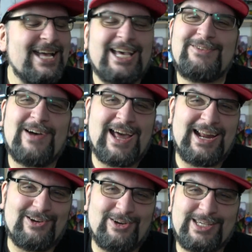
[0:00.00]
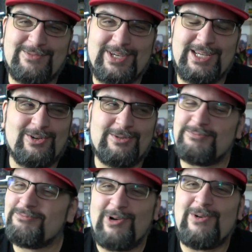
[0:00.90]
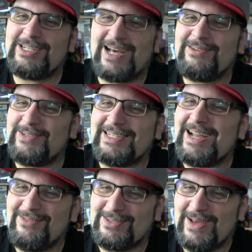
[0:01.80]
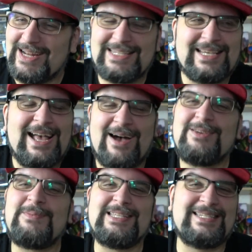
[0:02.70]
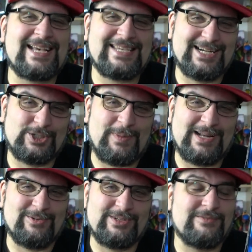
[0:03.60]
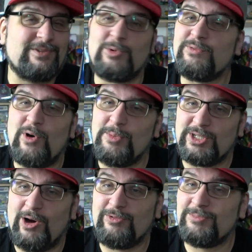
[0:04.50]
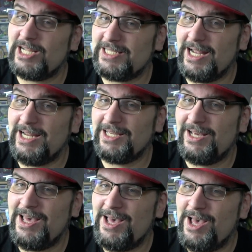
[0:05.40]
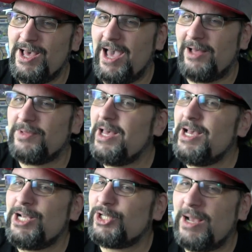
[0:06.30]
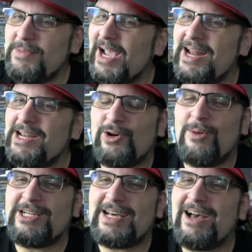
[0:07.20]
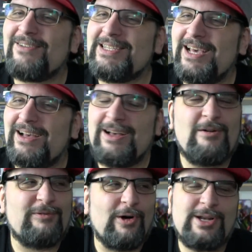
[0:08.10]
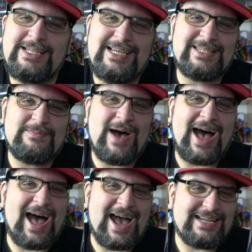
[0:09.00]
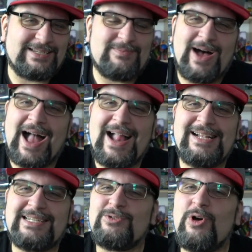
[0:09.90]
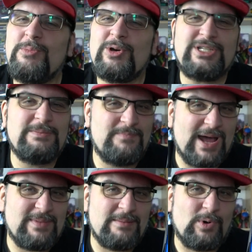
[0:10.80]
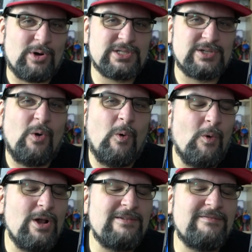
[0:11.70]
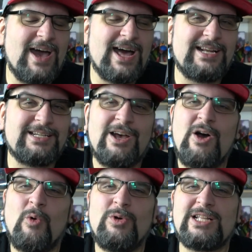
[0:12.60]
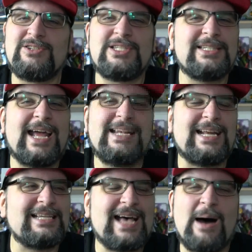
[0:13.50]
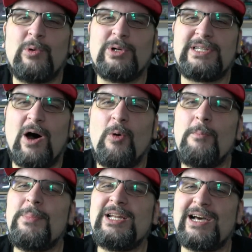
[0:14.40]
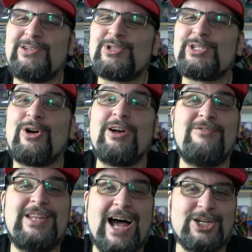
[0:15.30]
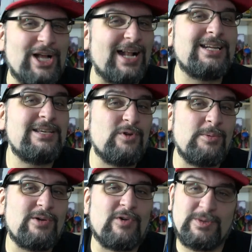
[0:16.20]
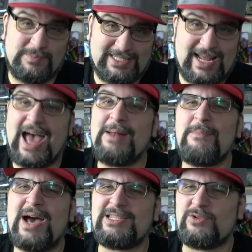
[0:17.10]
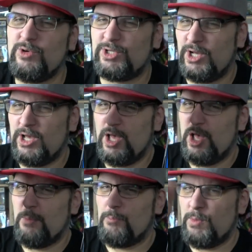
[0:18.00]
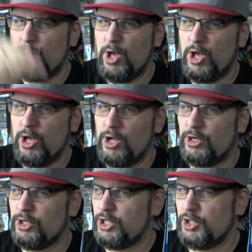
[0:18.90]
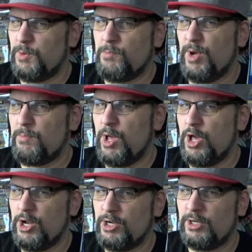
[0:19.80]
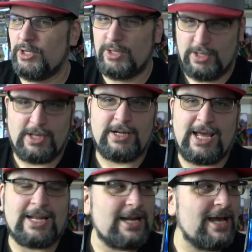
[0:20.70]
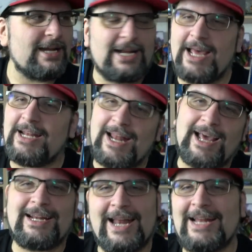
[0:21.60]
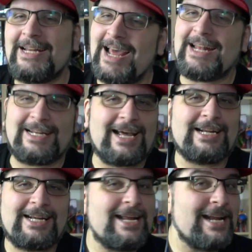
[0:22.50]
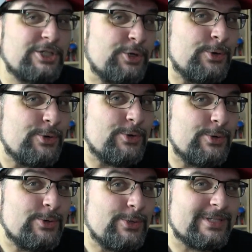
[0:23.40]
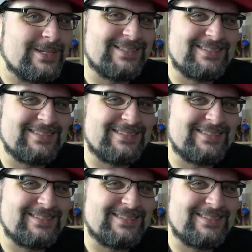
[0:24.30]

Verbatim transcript: Ich war leider noch nicht im Kino, momentan verkneife ich mir das, aber ich bin sehr, sehr gespannt auf den Film und freue mich drauf, tatsächlich. Ja, schreibt mir gerne in die Kommentare, was ihr von diesem Item haltet und ob ihr euch die Batman-Box holen werdet. Und ansonsten kennt ihr das Abo, Daumen, Benachrichtigungsglocke wieder anschalten. Ich freue mich auf euch, bis dahin, macht's gut. Batman, ich bin Batman. Nee, nee, nee, nee, nee, nee, nee, nee, nee, nee, nee, nee, nee, nee, tschüss.